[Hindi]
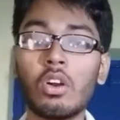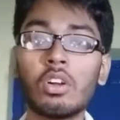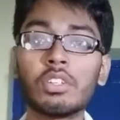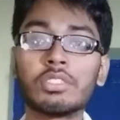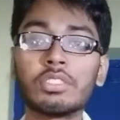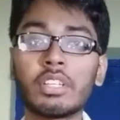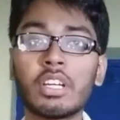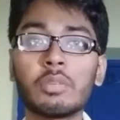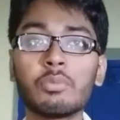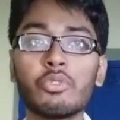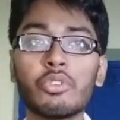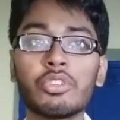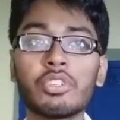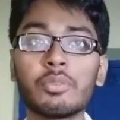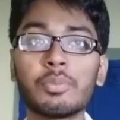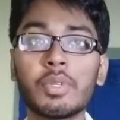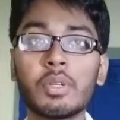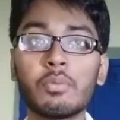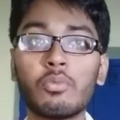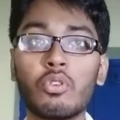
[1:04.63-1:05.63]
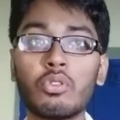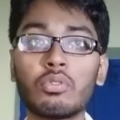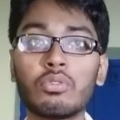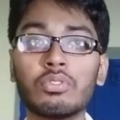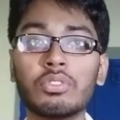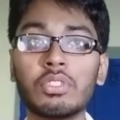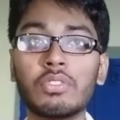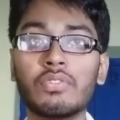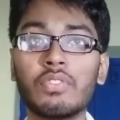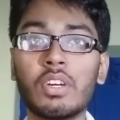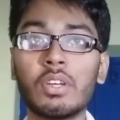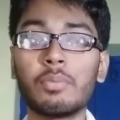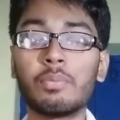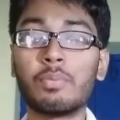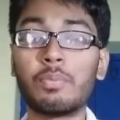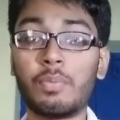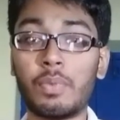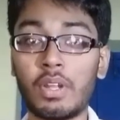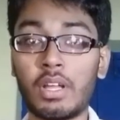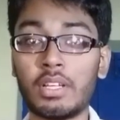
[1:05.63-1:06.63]
और सेकेंड पोजिशन में मोटो जी फाइव
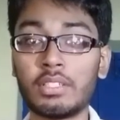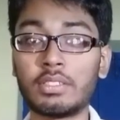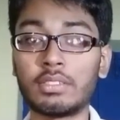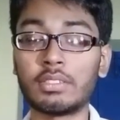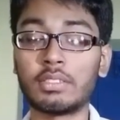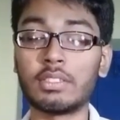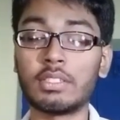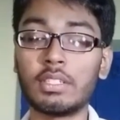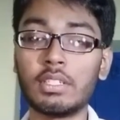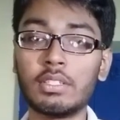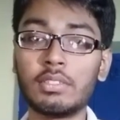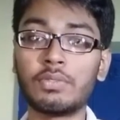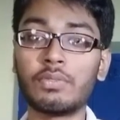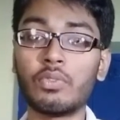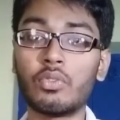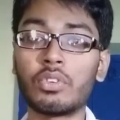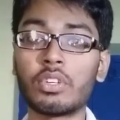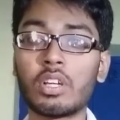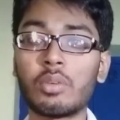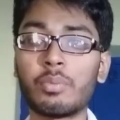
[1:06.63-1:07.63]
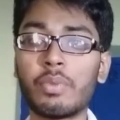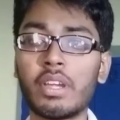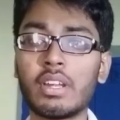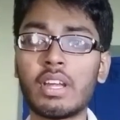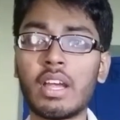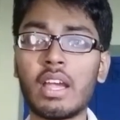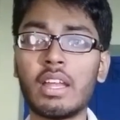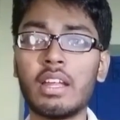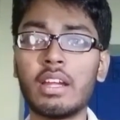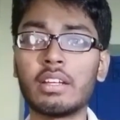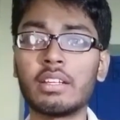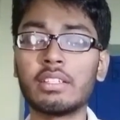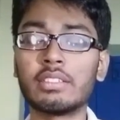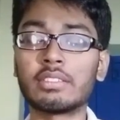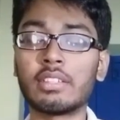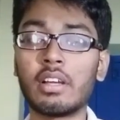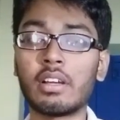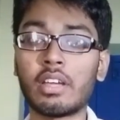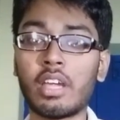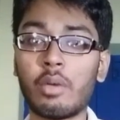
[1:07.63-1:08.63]
प्लस इस फ़ोन का मेन हाईलाइट है
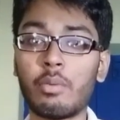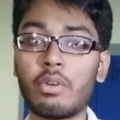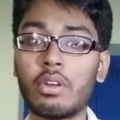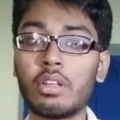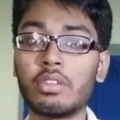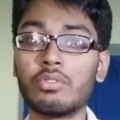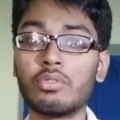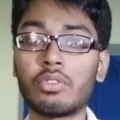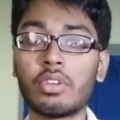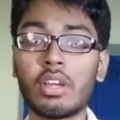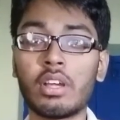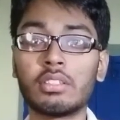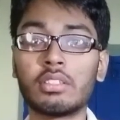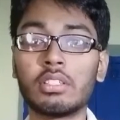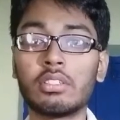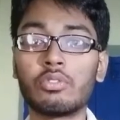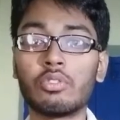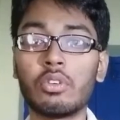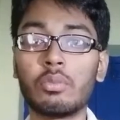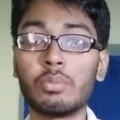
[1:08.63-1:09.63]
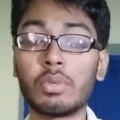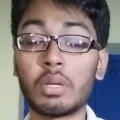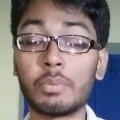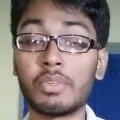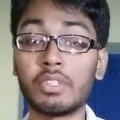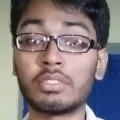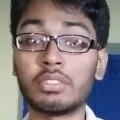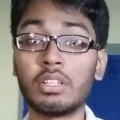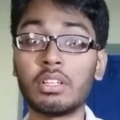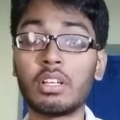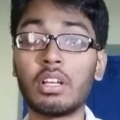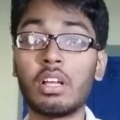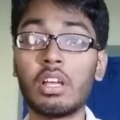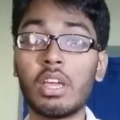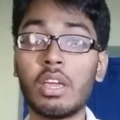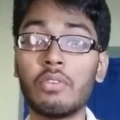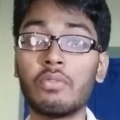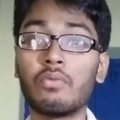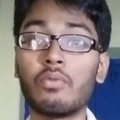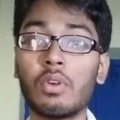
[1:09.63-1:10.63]
इसका कैमरा जो कि आता है ट्वेल्व मेगा पिक्सल का
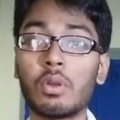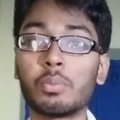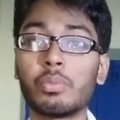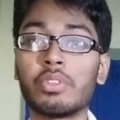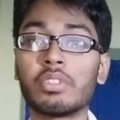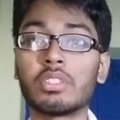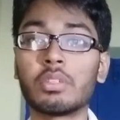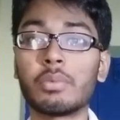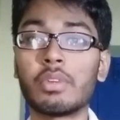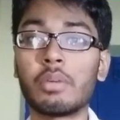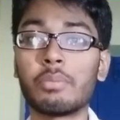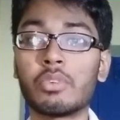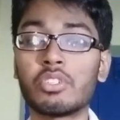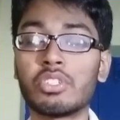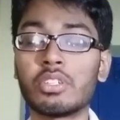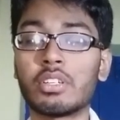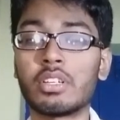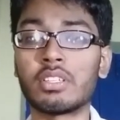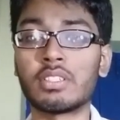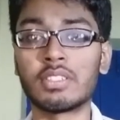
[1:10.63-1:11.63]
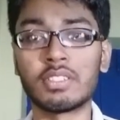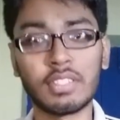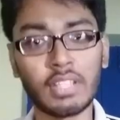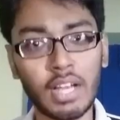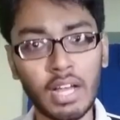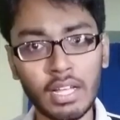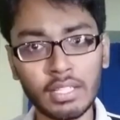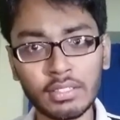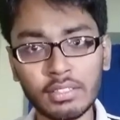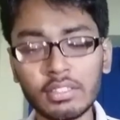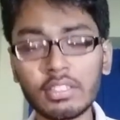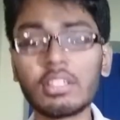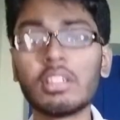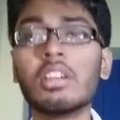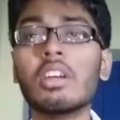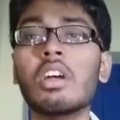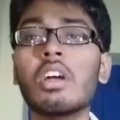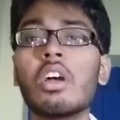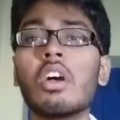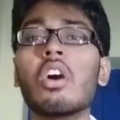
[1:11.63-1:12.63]
एफ वन पॉइंट सेवन अपर्चर के साथ
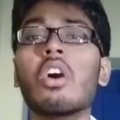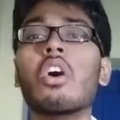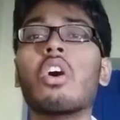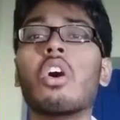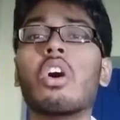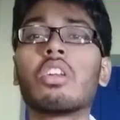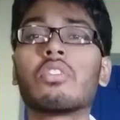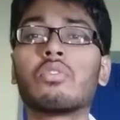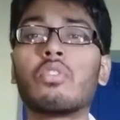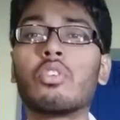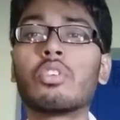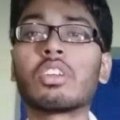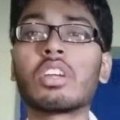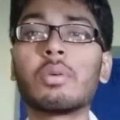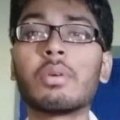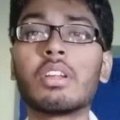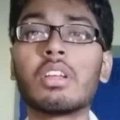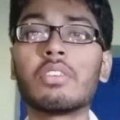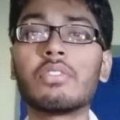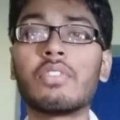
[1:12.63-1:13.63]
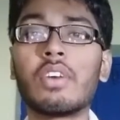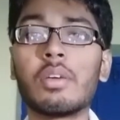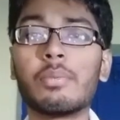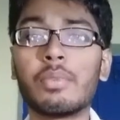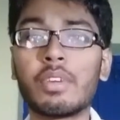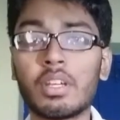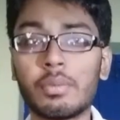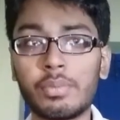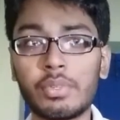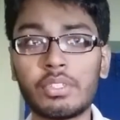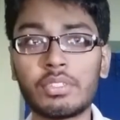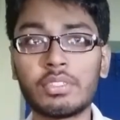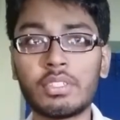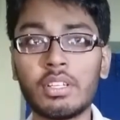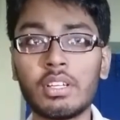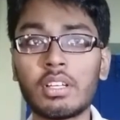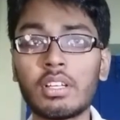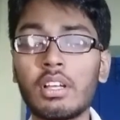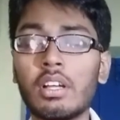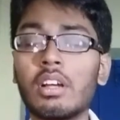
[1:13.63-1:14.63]
और फ्रंट कैमरा है फाइव मेगा
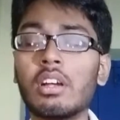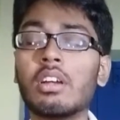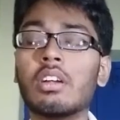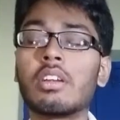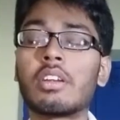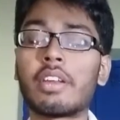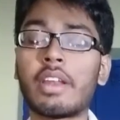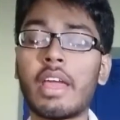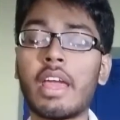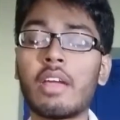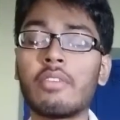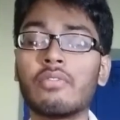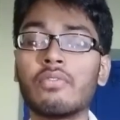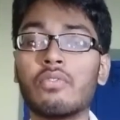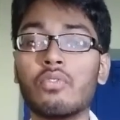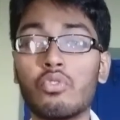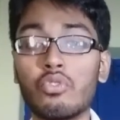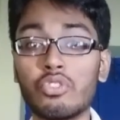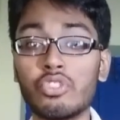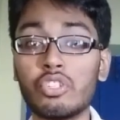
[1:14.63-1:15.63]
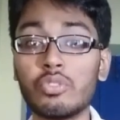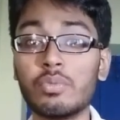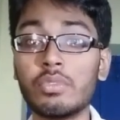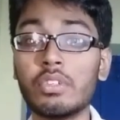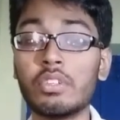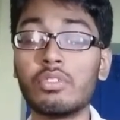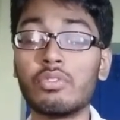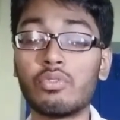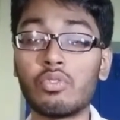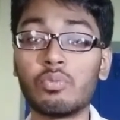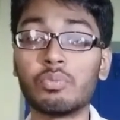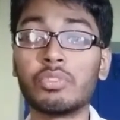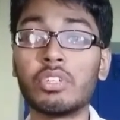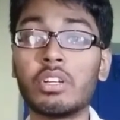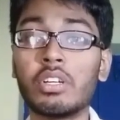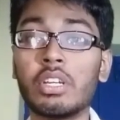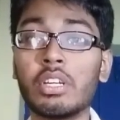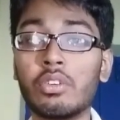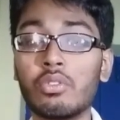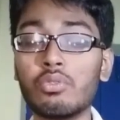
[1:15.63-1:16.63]
पिक्सल का रैम फोर जी बी रोम
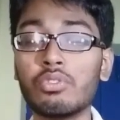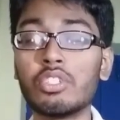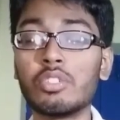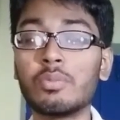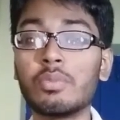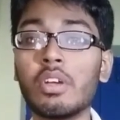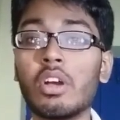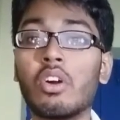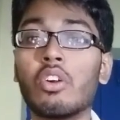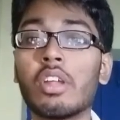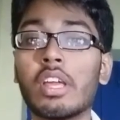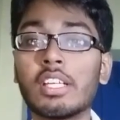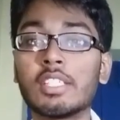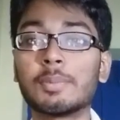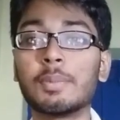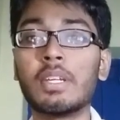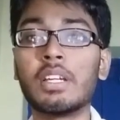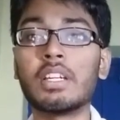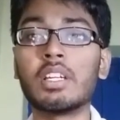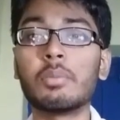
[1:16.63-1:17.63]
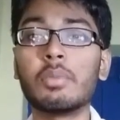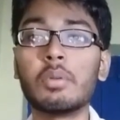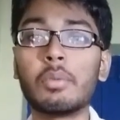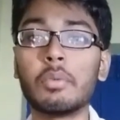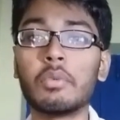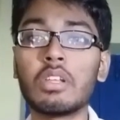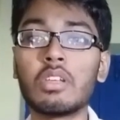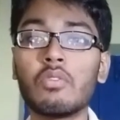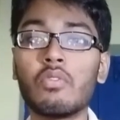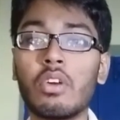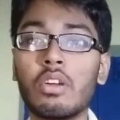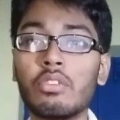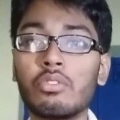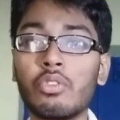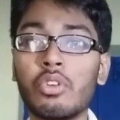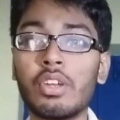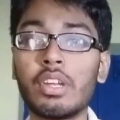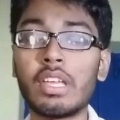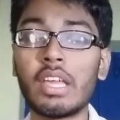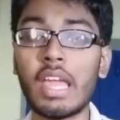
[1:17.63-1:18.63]
थर्टी टू जी बी और एक्सप्लेनेबल मेमोरी वन
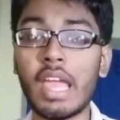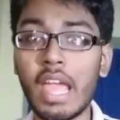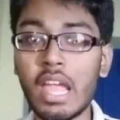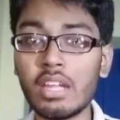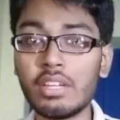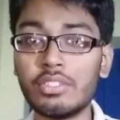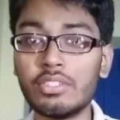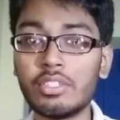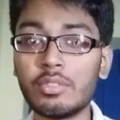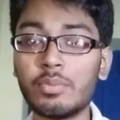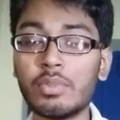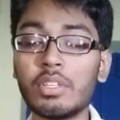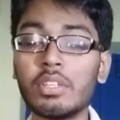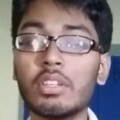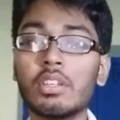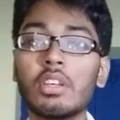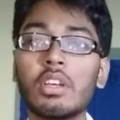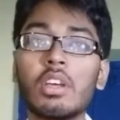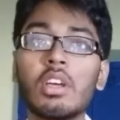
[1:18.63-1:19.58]
ट्वेंटी एट जी बी